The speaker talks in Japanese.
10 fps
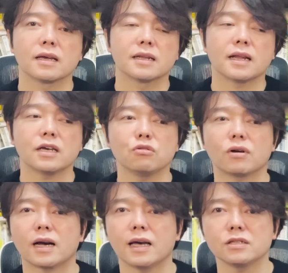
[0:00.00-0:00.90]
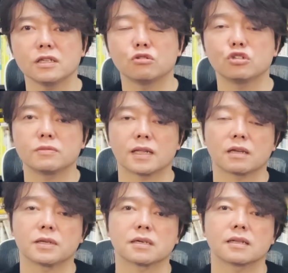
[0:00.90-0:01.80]
内容を変えずに YouTube やって
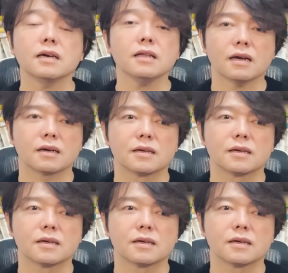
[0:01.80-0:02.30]
きますから。ただ、